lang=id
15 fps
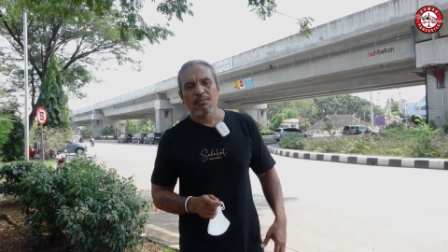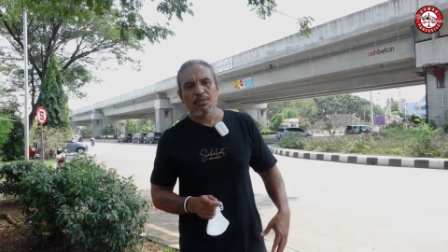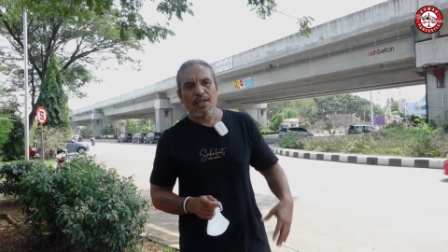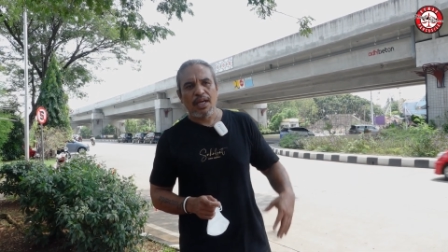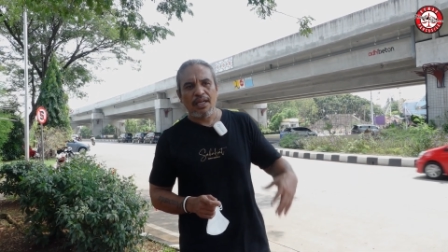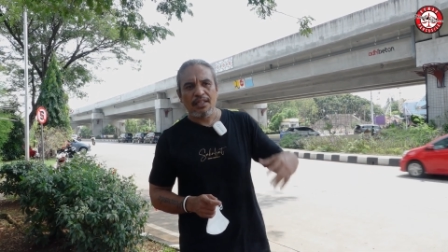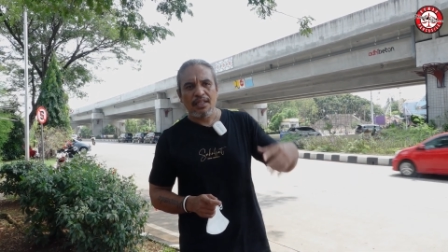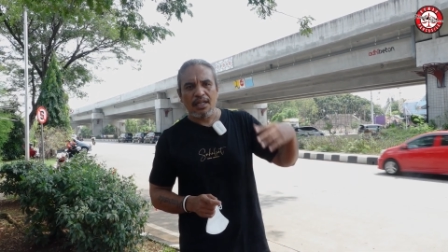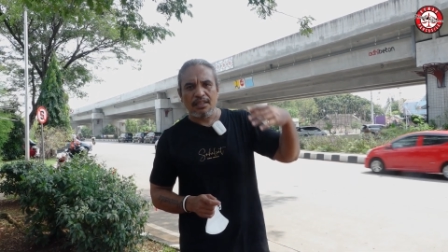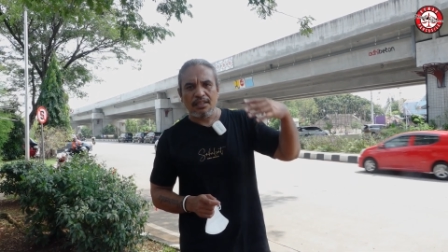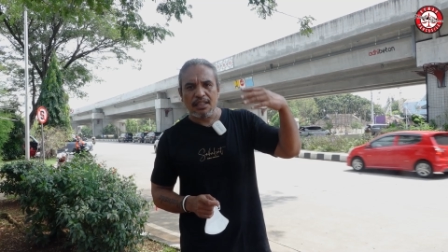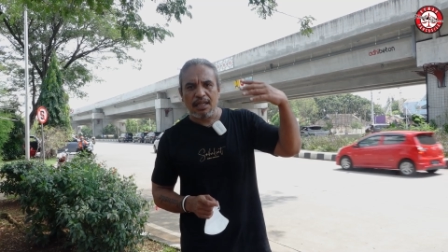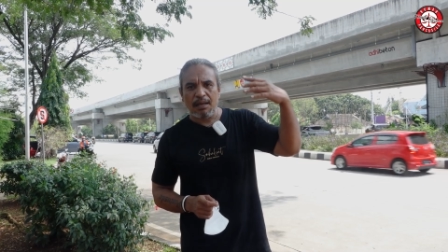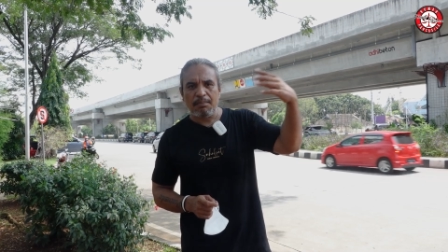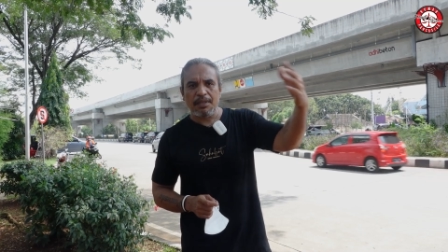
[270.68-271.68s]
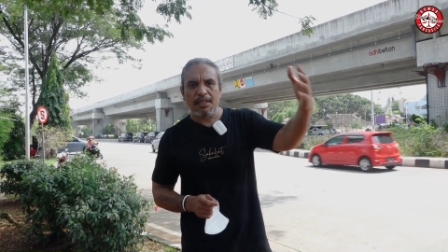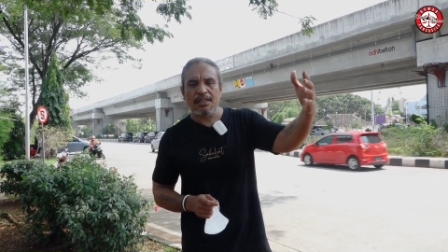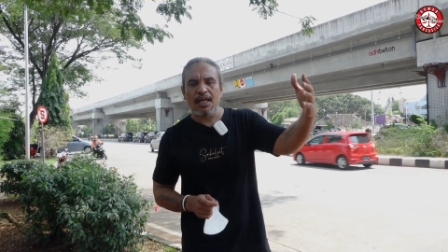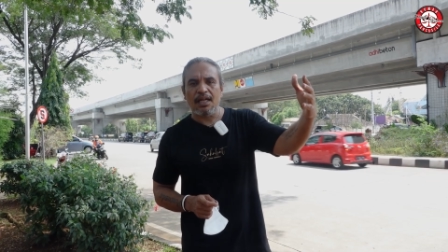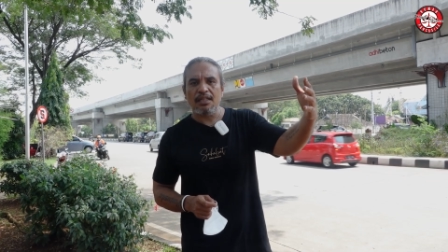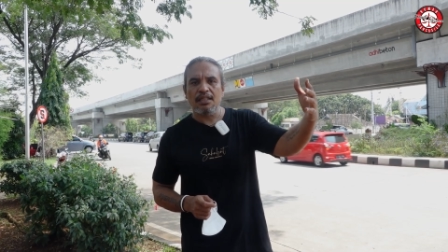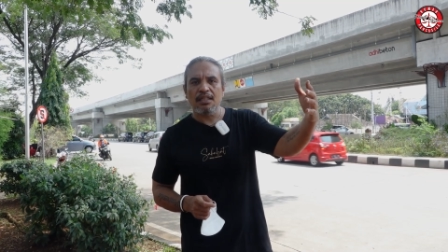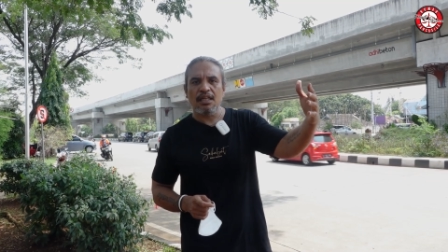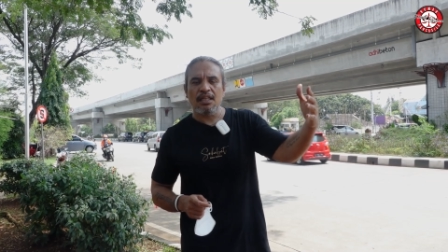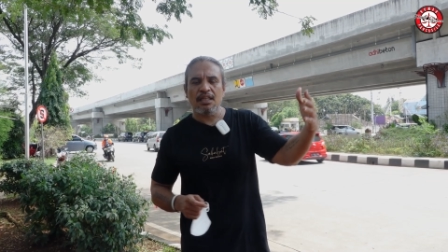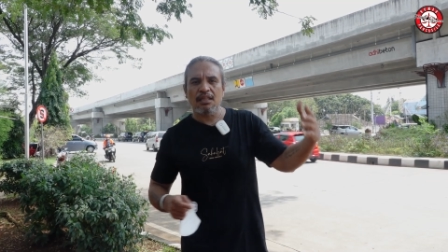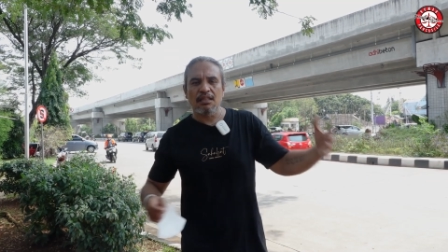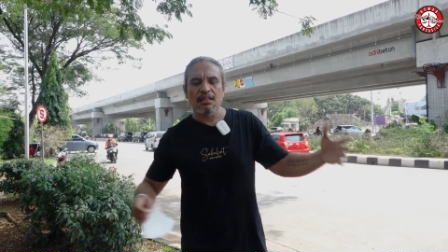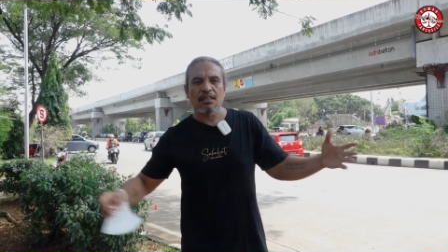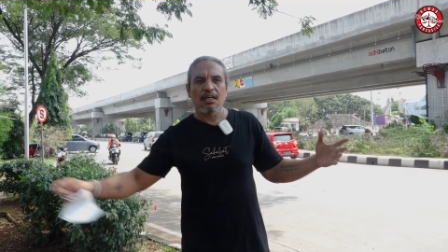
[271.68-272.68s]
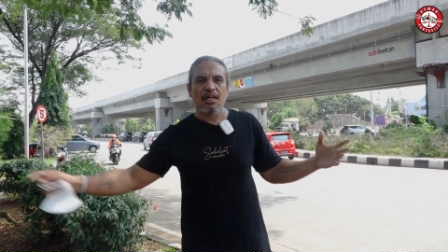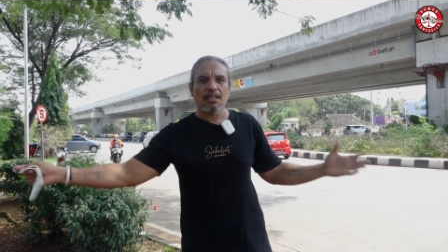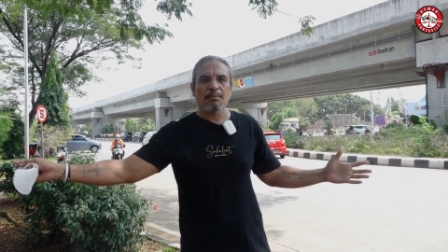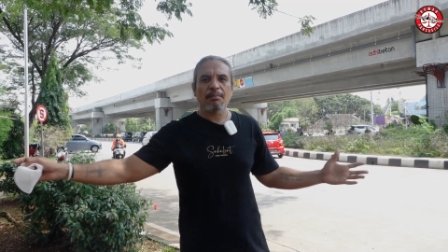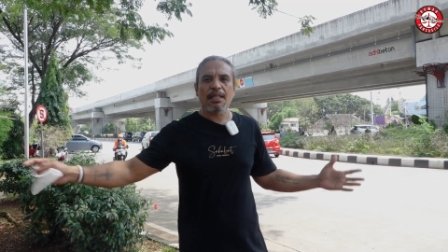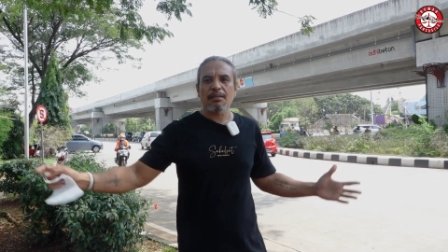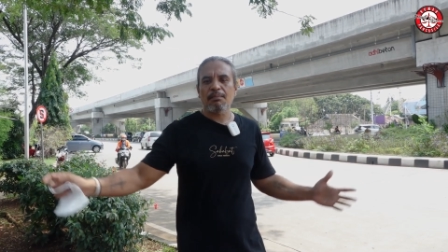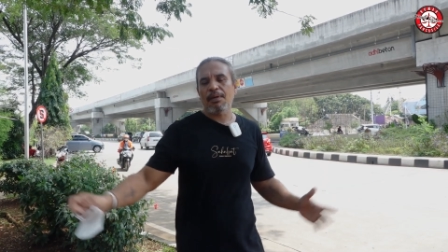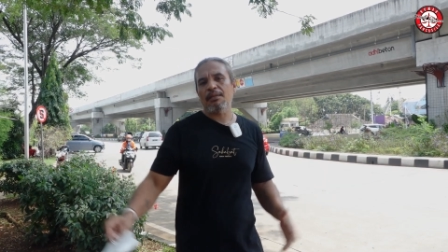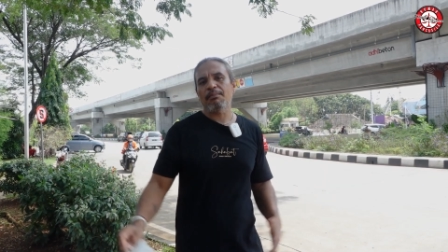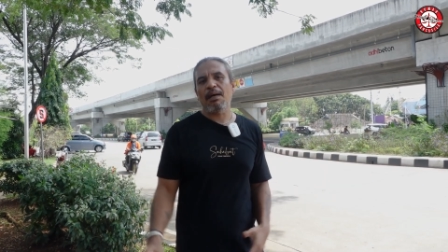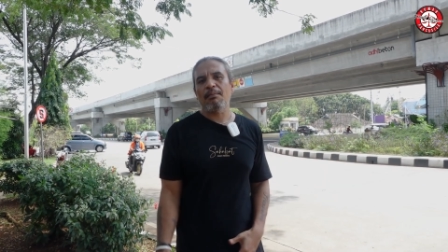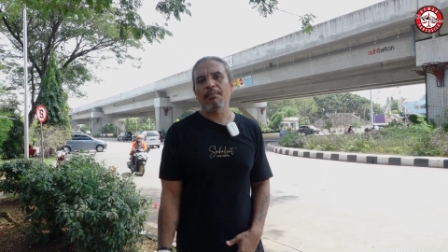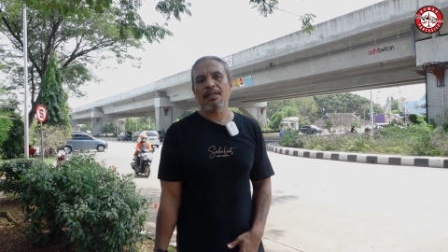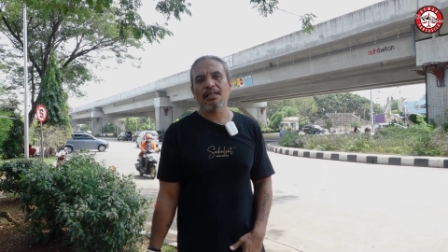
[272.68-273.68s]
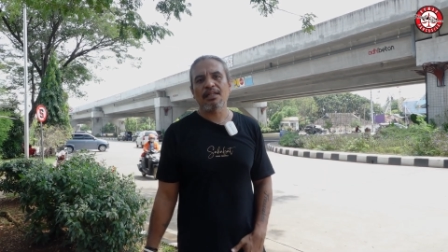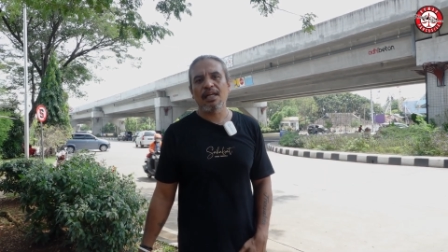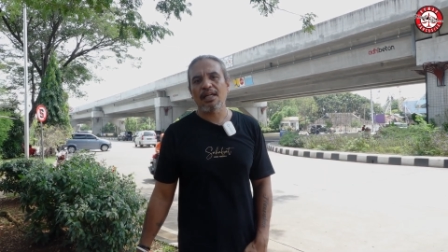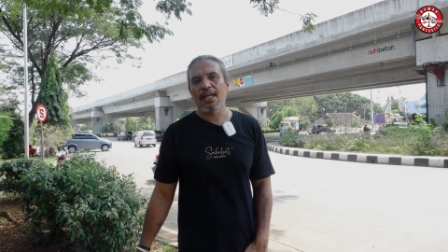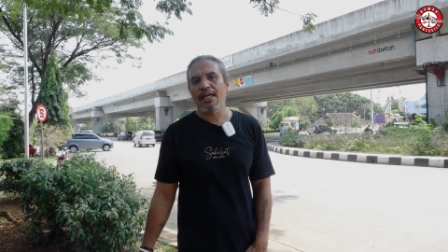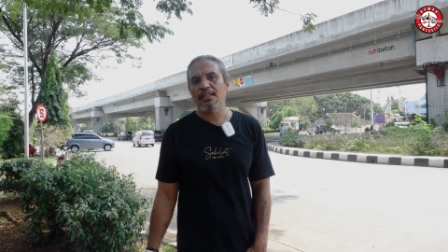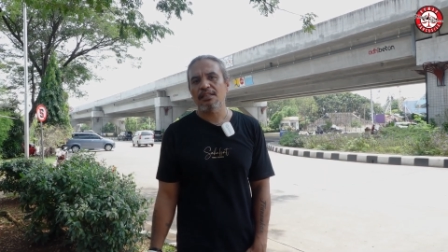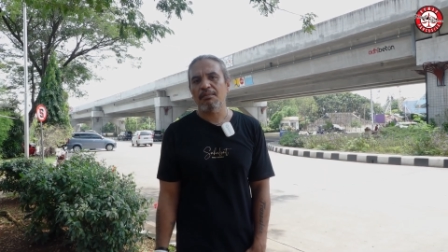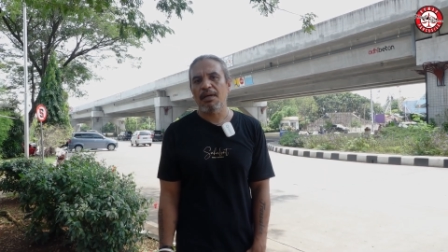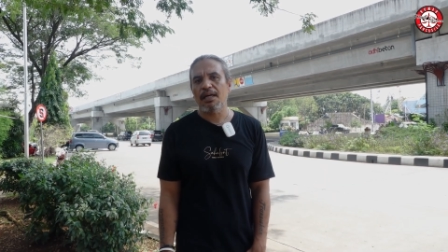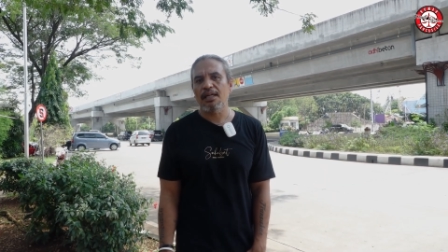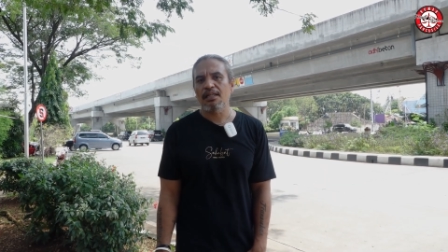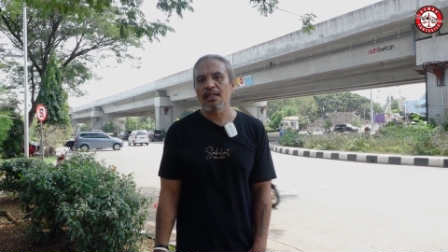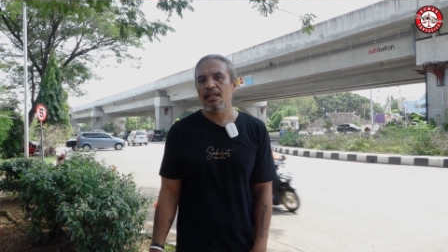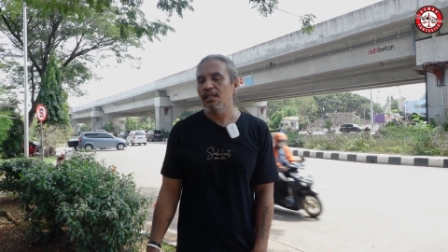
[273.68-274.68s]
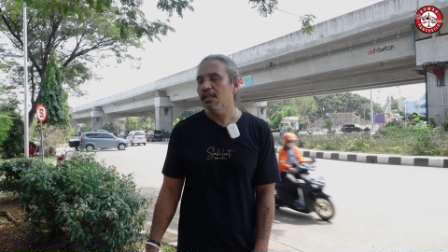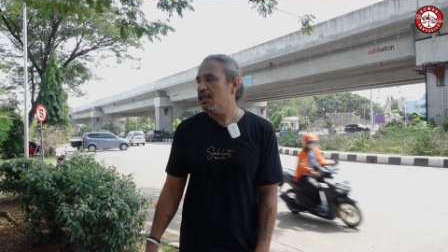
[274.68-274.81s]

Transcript: mulai dari sikap kita di tempat-tempat publik dan lain sebagainya